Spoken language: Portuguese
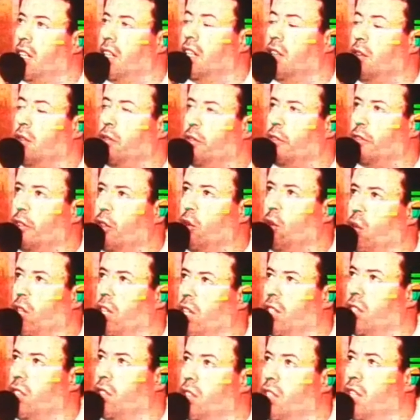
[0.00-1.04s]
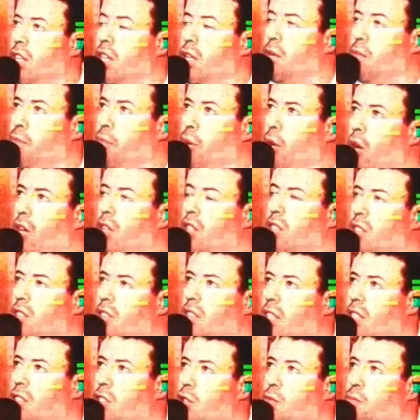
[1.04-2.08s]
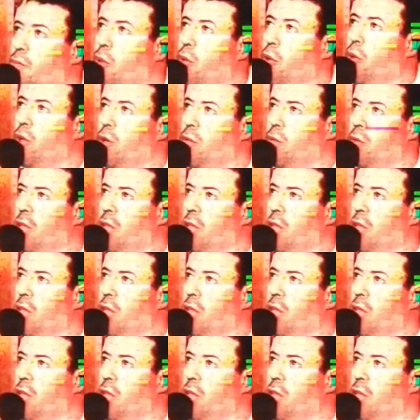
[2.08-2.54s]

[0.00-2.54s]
serão flores postas por